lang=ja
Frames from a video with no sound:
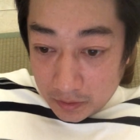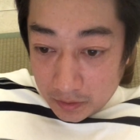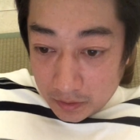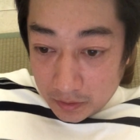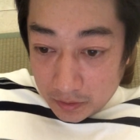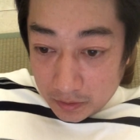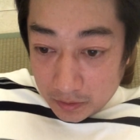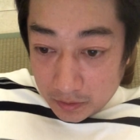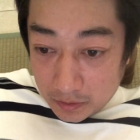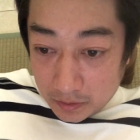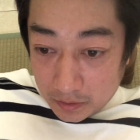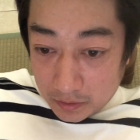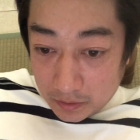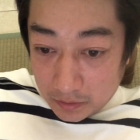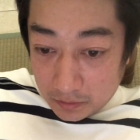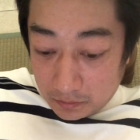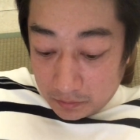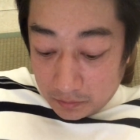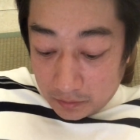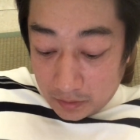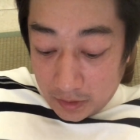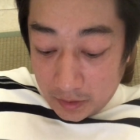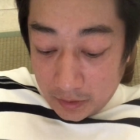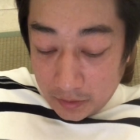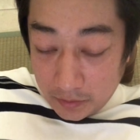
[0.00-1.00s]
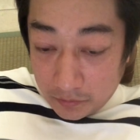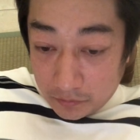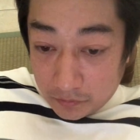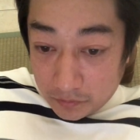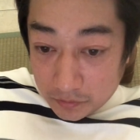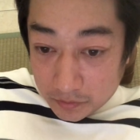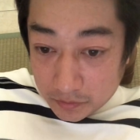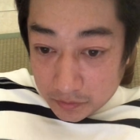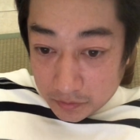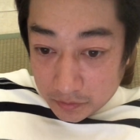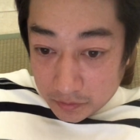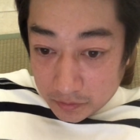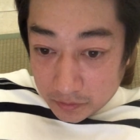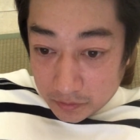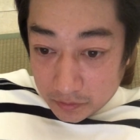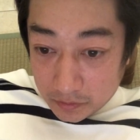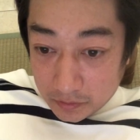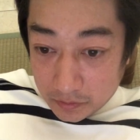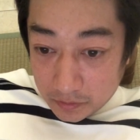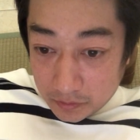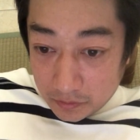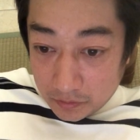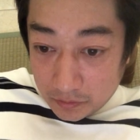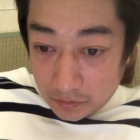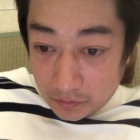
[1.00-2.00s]
えー、っとアイコス
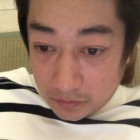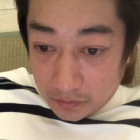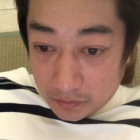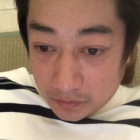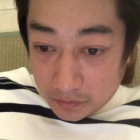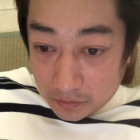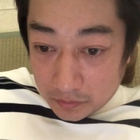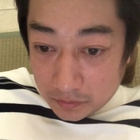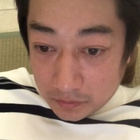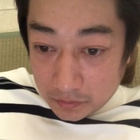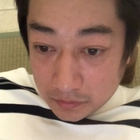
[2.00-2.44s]
と